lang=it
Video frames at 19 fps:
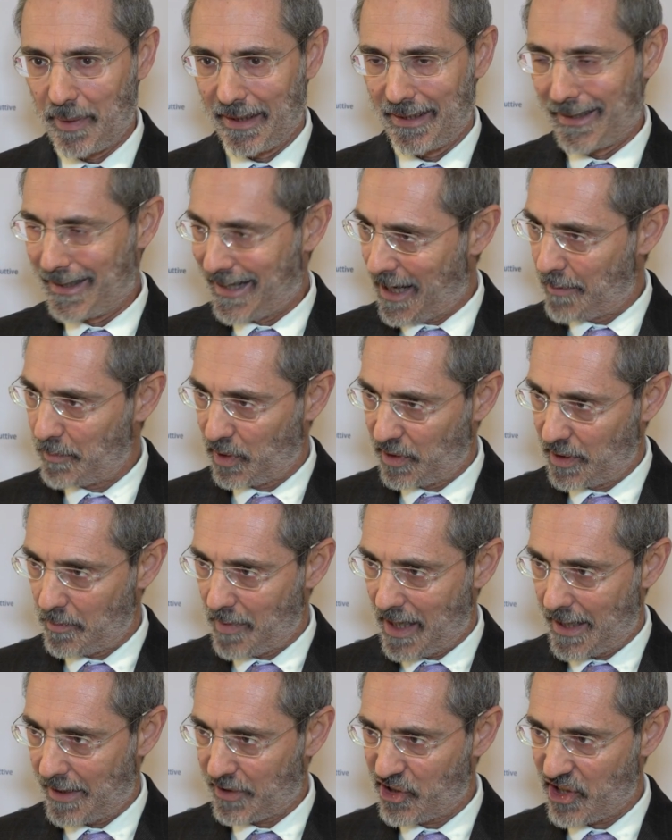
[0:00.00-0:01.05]
per il cambio di
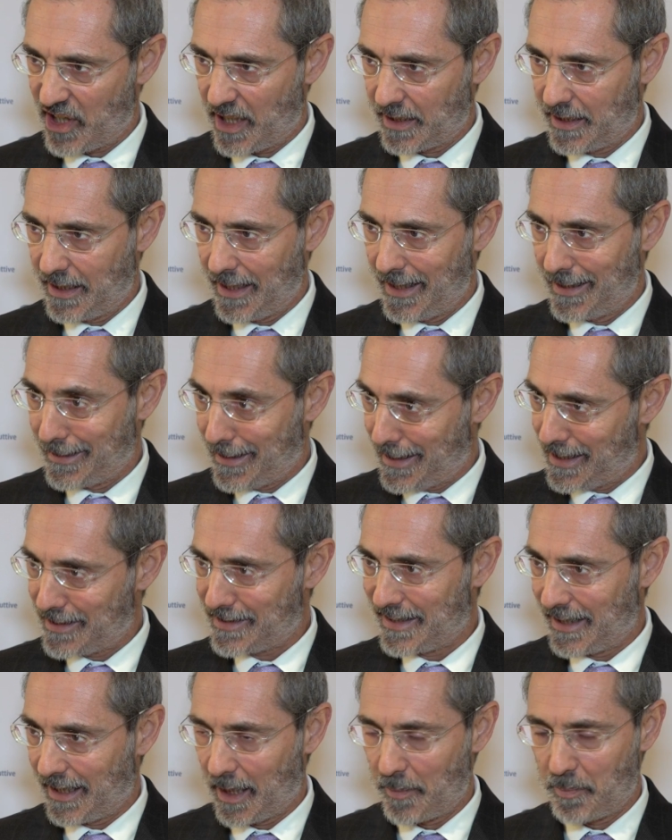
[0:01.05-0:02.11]
marcia che è in
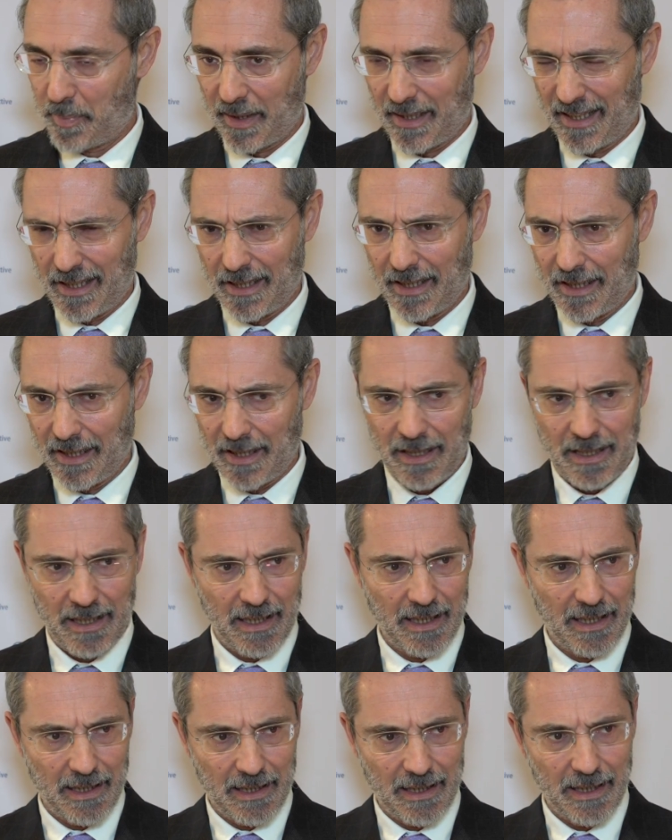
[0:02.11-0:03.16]
essere e per le,
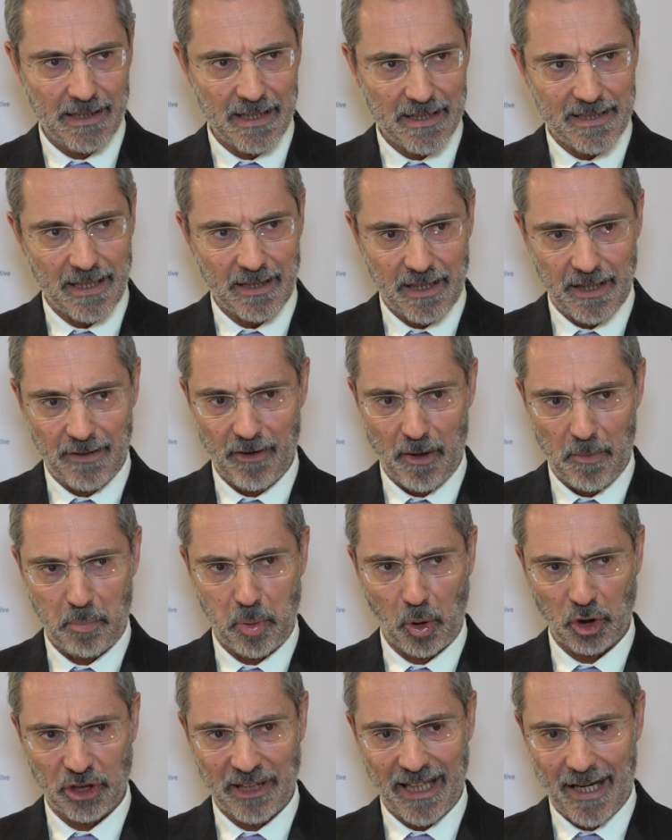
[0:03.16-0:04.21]
le, le iniziative
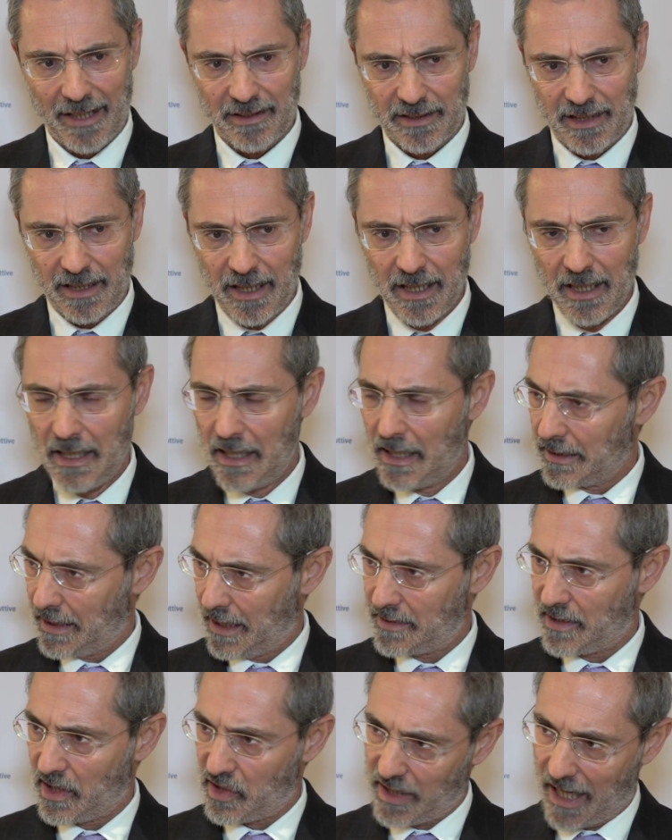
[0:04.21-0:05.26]
importanti
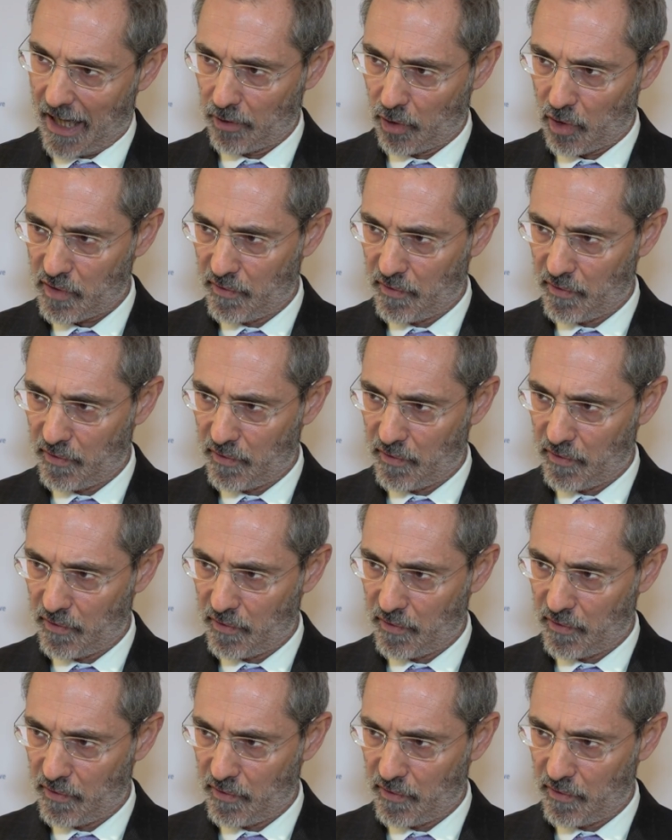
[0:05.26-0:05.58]
che si stanno